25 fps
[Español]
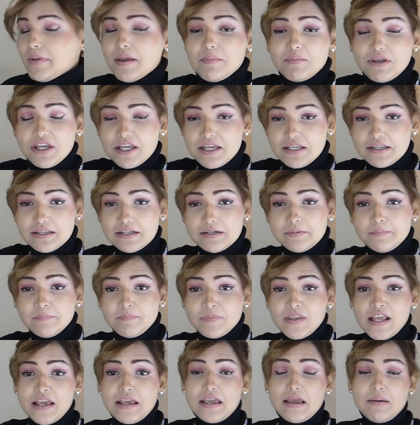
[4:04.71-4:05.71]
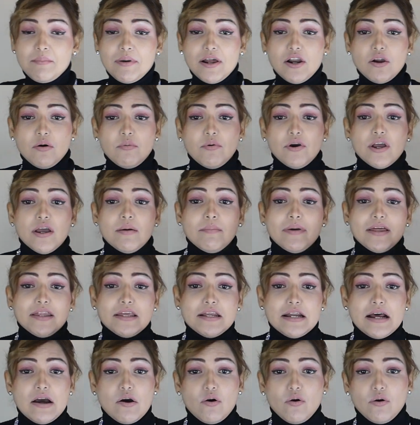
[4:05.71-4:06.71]
amiguita que me los voy a
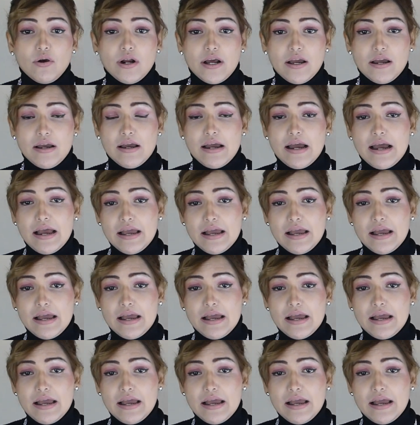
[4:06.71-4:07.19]
medir ahora.